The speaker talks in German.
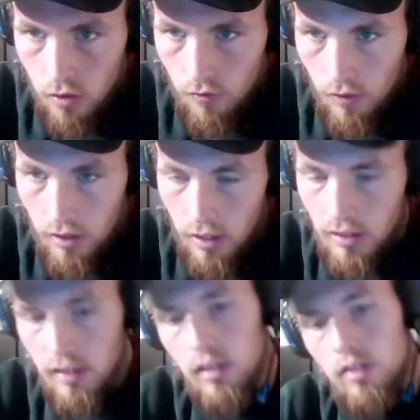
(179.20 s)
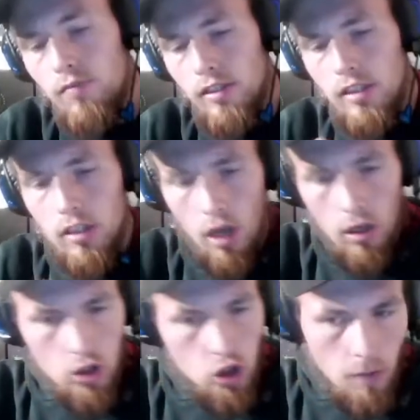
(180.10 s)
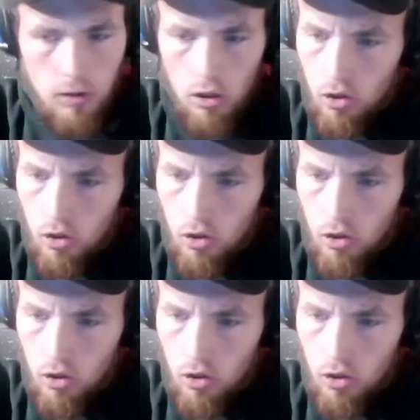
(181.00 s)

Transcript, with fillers: Wer das jetzt ist, weiß ich gar nicht. Schreibt es natürlich